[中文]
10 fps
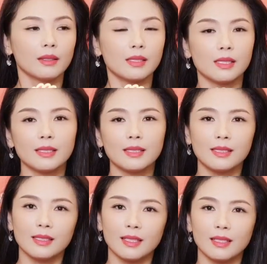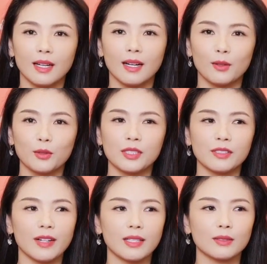新的一年啊，我
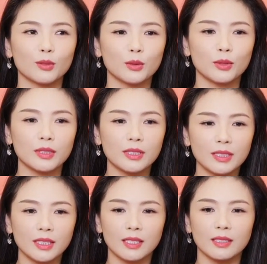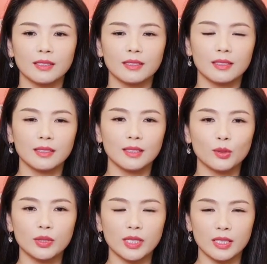希望如果今年的一
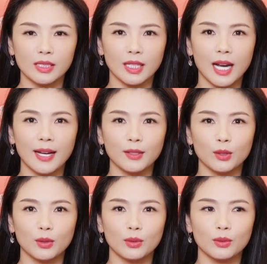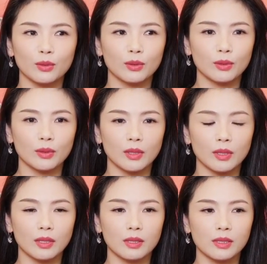路前行还有
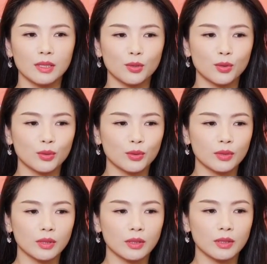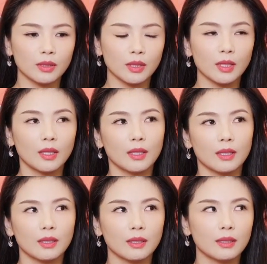呃继续的
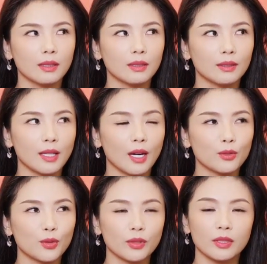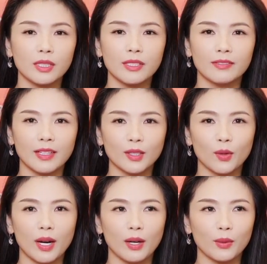呃要去的地方的
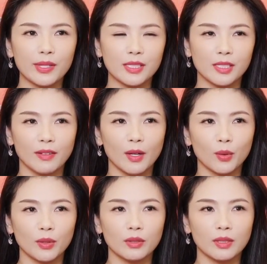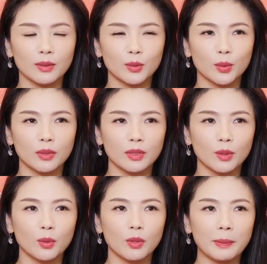话，我也希望会有更多的
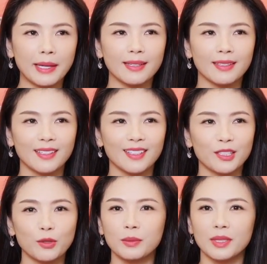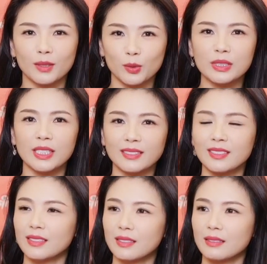伙伴和我们一路前
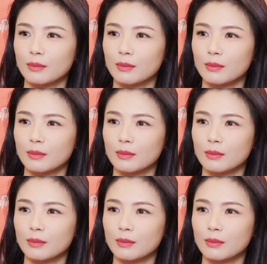行。